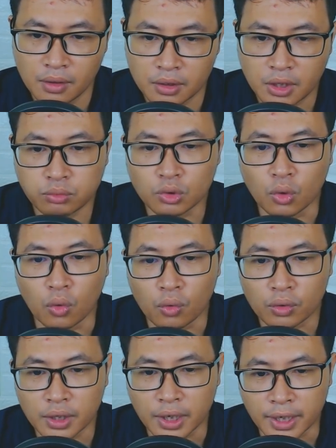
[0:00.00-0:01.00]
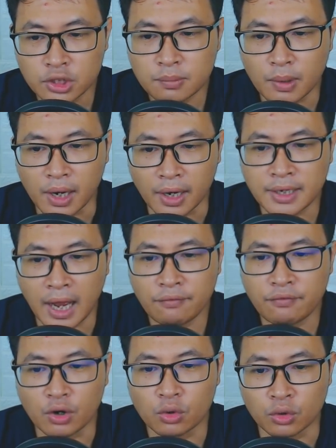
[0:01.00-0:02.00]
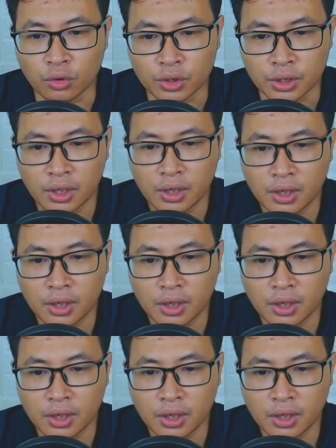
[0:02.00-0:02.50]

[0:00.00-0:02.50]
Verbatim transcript: Không đủ để khiến cho bọn hắn ngã vào luân hồi